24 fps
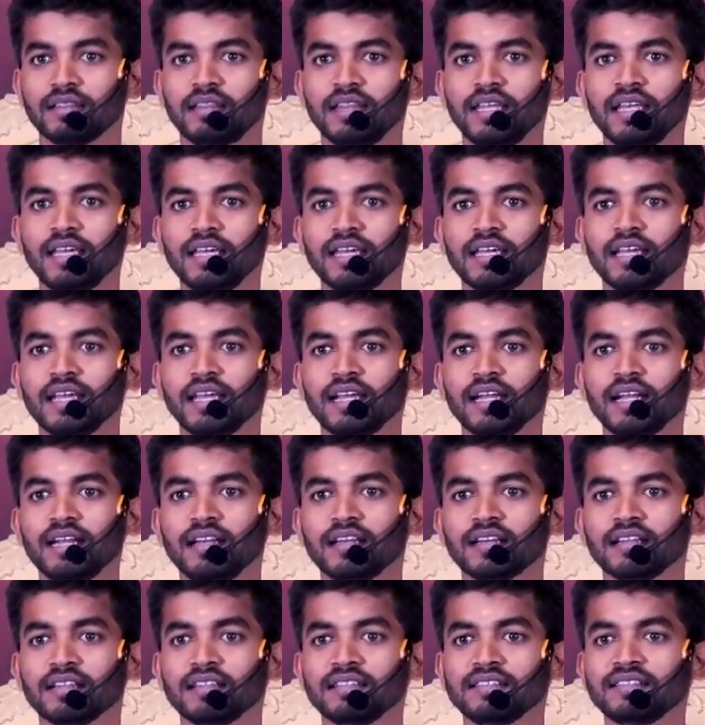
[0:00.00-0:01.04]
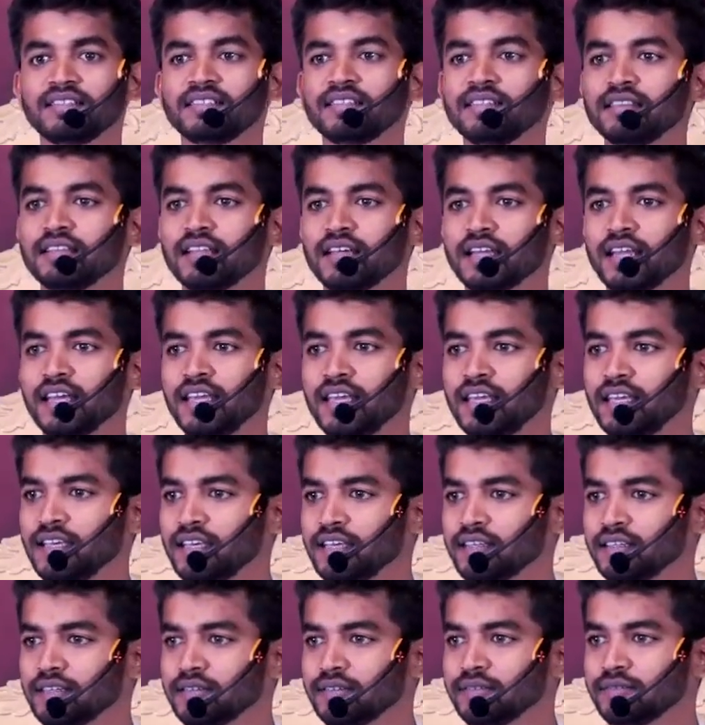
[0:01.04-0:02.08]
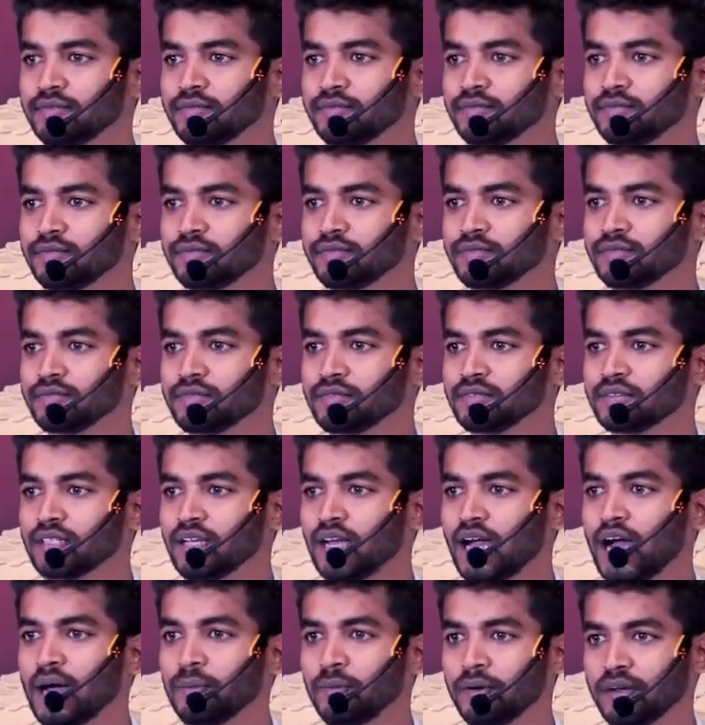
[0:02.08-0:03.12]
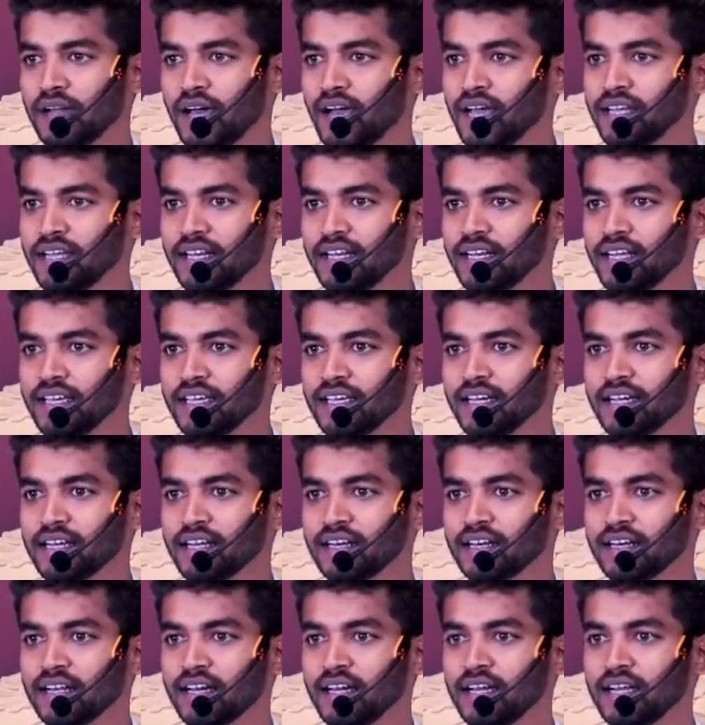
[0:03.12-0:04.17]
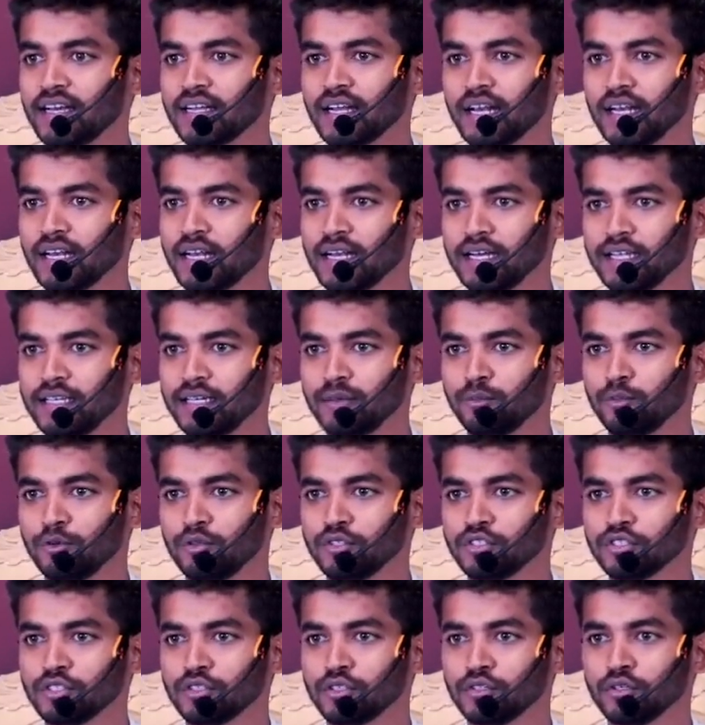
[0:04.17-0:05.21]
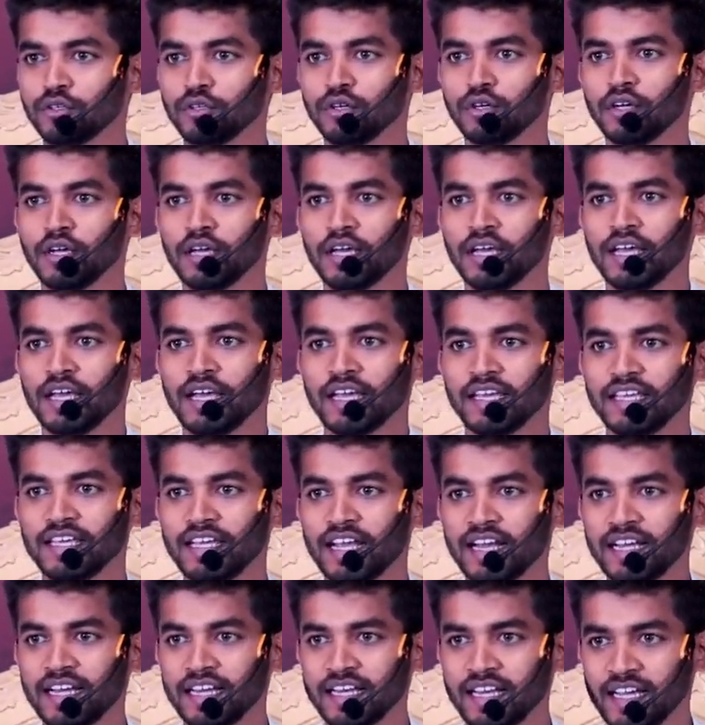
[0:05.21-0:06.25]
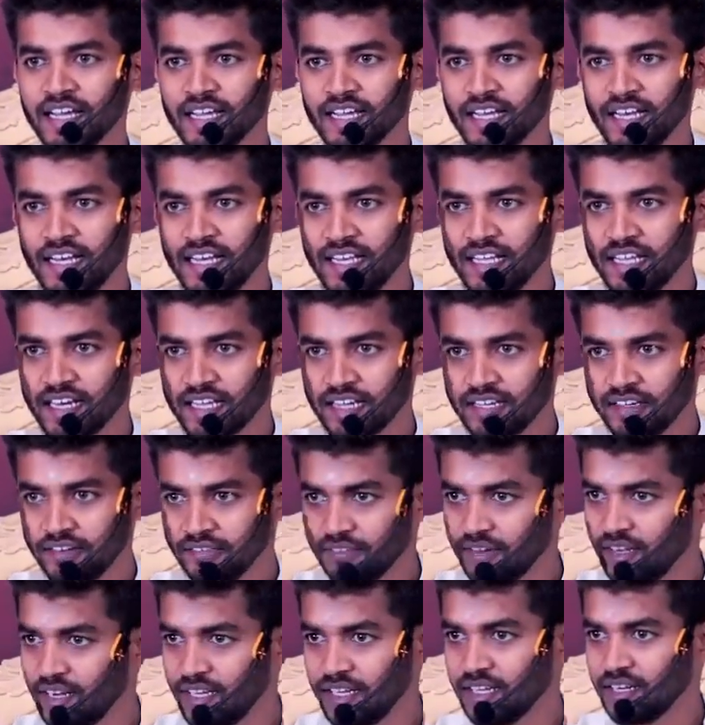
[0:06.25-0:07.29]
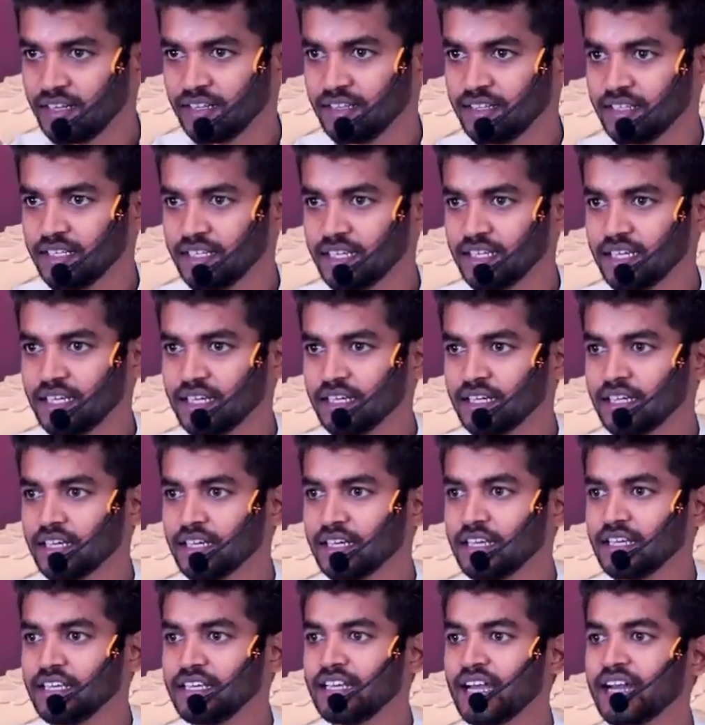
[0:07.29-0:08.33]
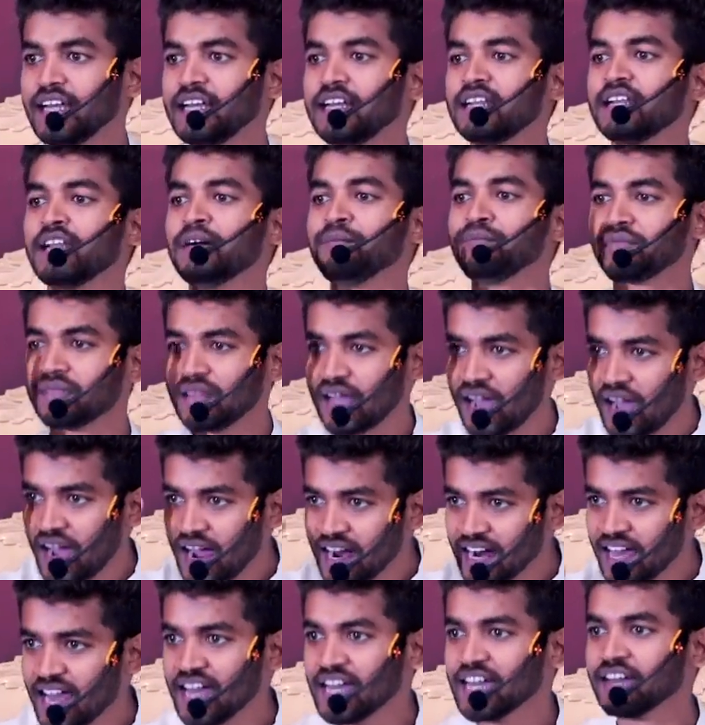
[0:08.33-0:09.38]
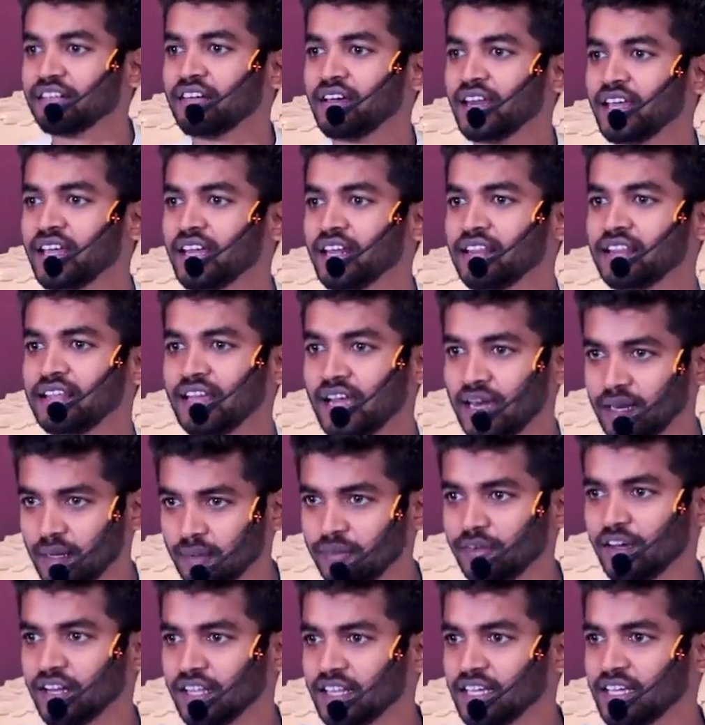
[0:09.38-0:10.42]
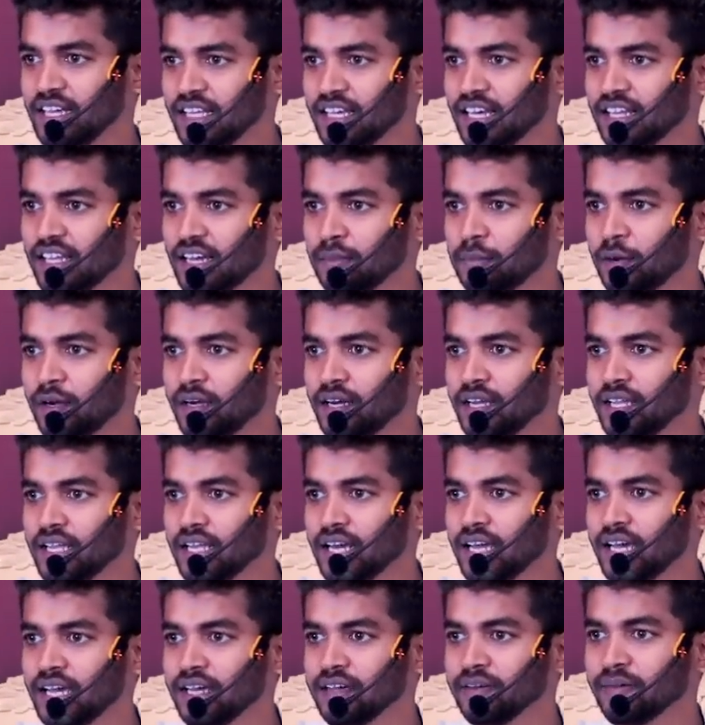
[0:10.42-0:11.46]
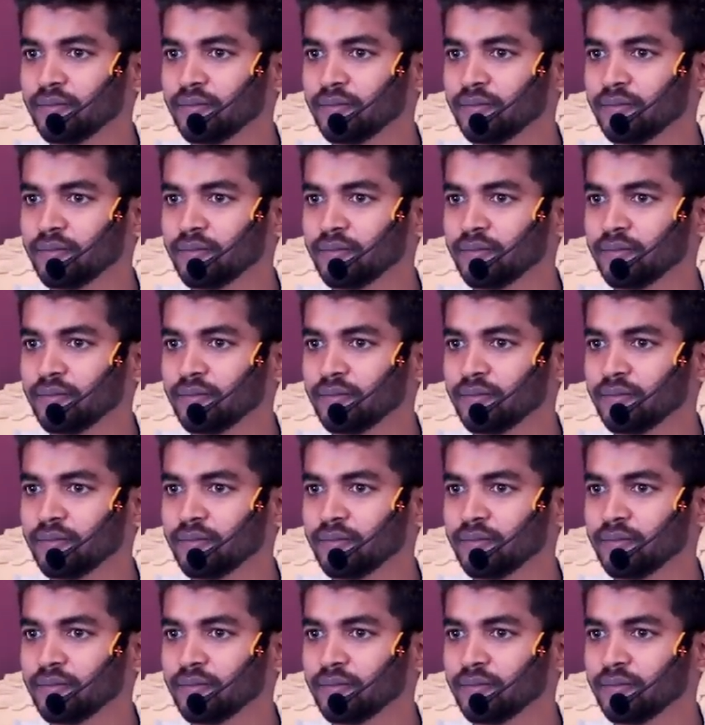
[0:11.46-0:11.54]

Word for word: திங்கிங்ன்றது சிந்தனை அப்போ நான் என்ன கேட்குறேன்னா நல்லா நீங்கள் புரிஞ்சுக்கணும் எண்ணங்கள் எனக்கு வருகிறது எண்ணம் தானாக வருகிறது எண்ணம் வர்றதுக்கு நீங்கள் எதாவது பண்ணுறீங்களா